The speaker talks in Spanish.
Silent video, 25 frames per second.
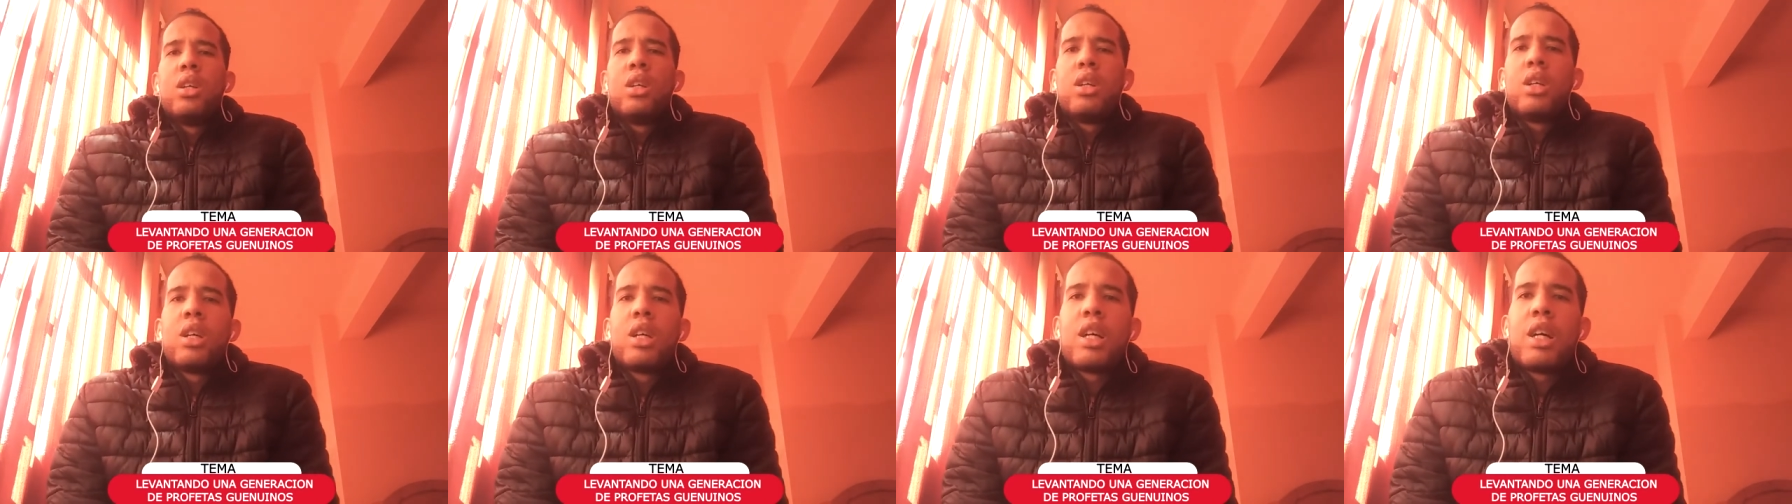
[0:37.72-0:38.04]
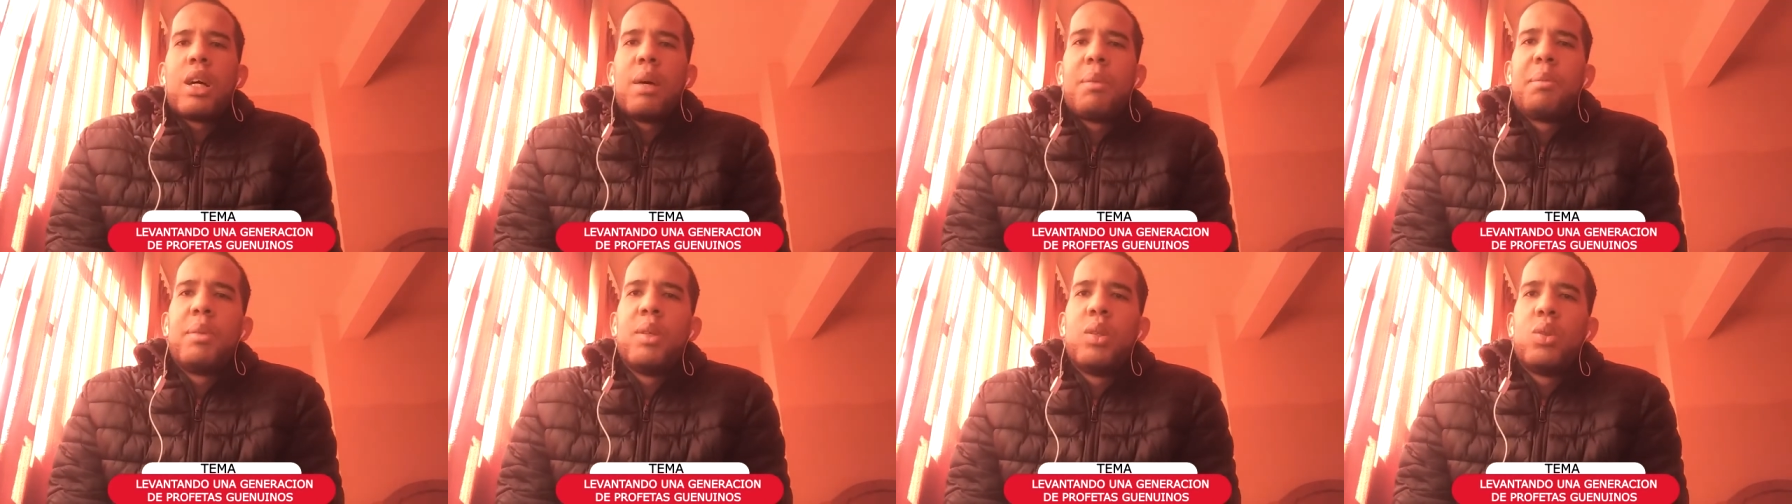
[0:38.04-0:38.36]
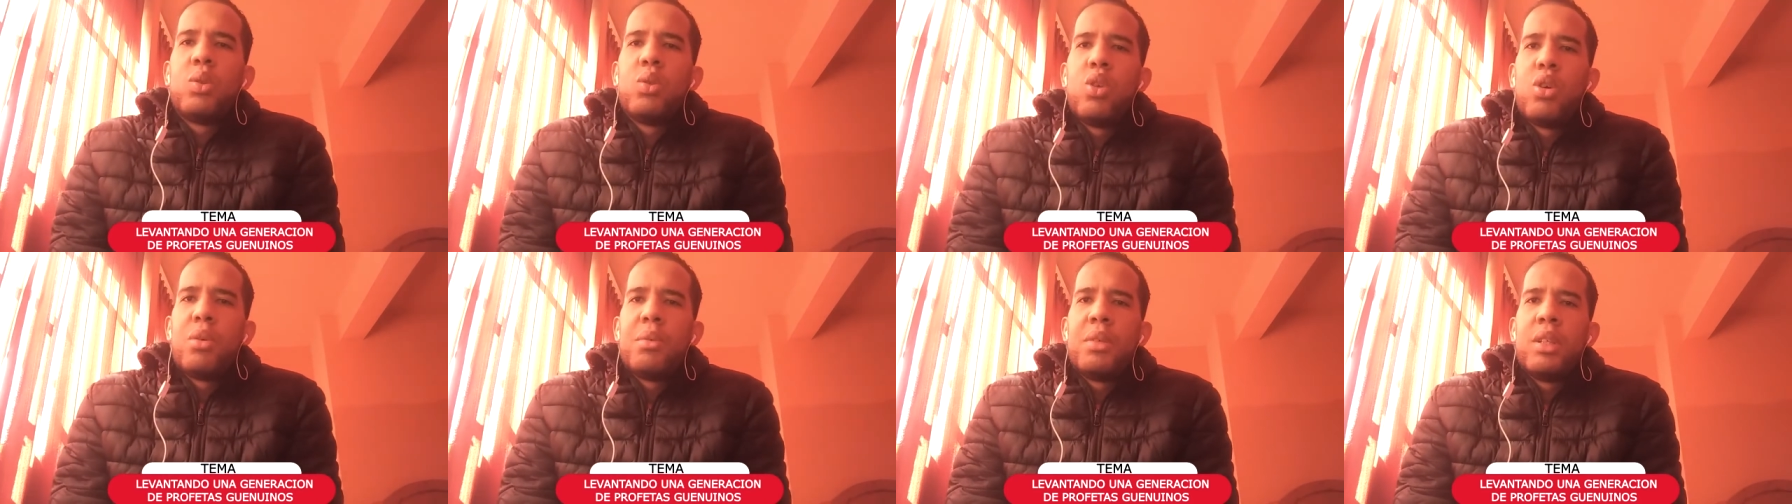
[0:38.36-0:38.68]

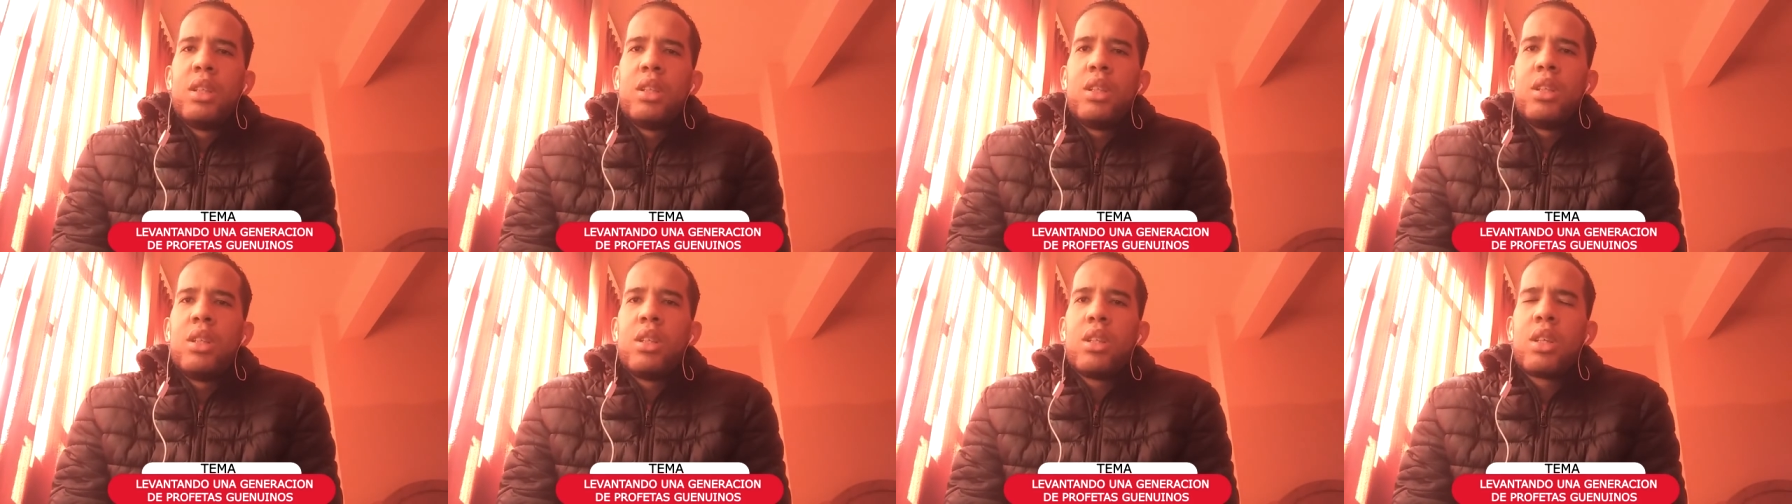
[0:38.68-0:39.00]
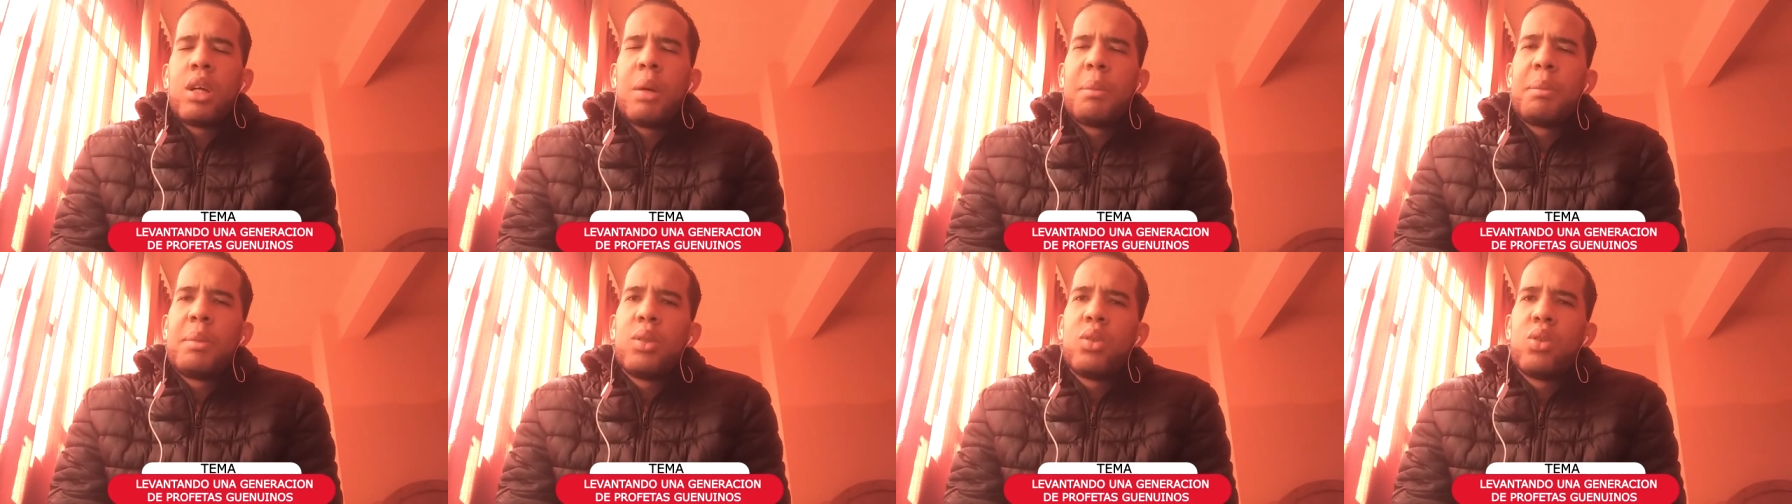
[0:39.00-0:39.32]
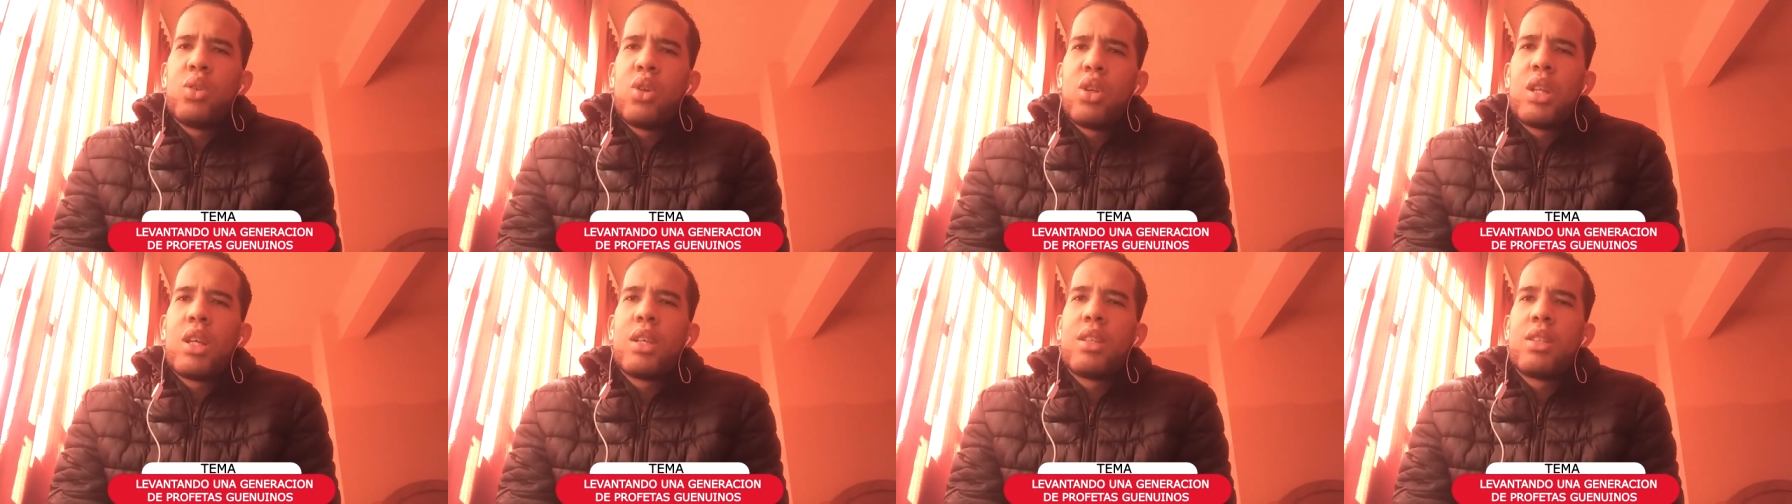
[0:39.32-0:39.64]
capítulo,
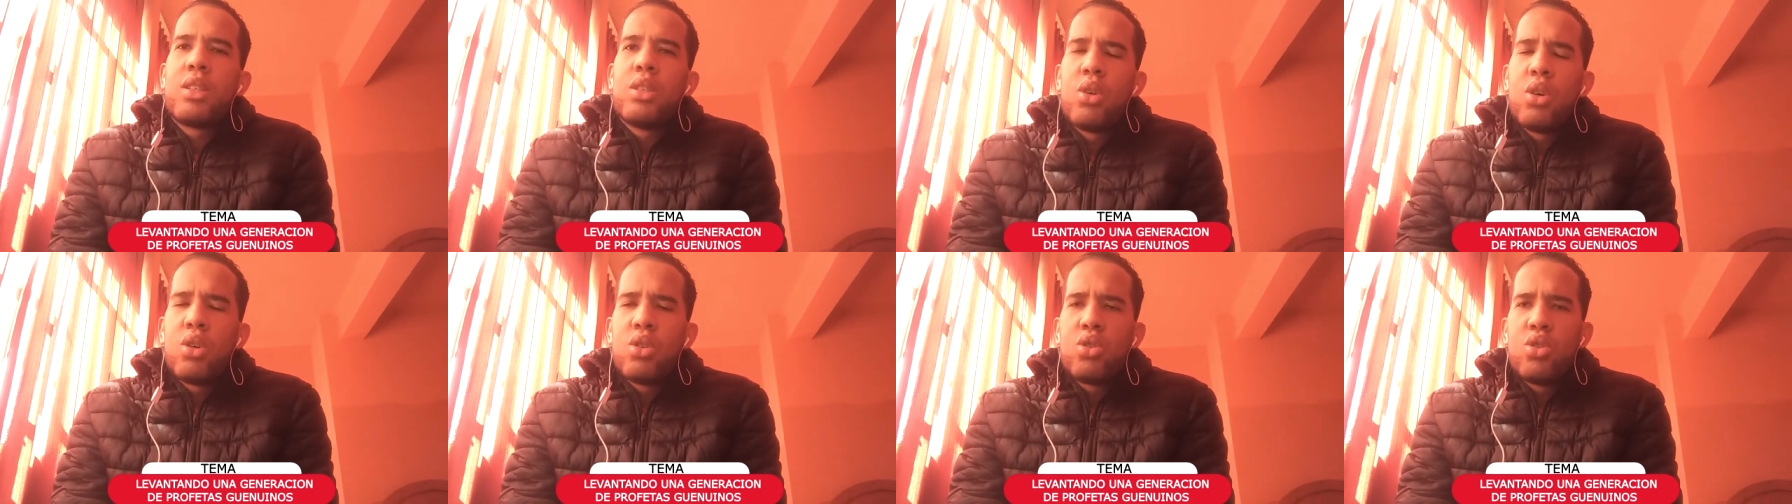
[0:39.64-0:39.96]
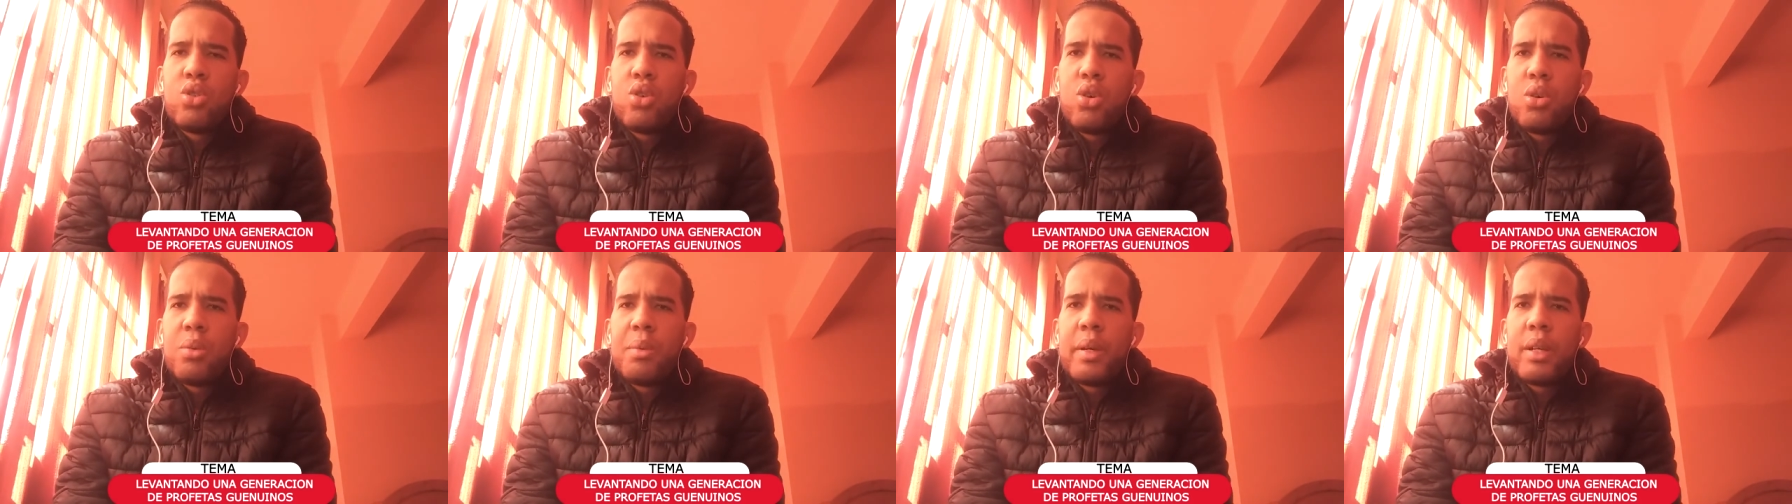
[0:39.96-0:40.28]
capítulo 18,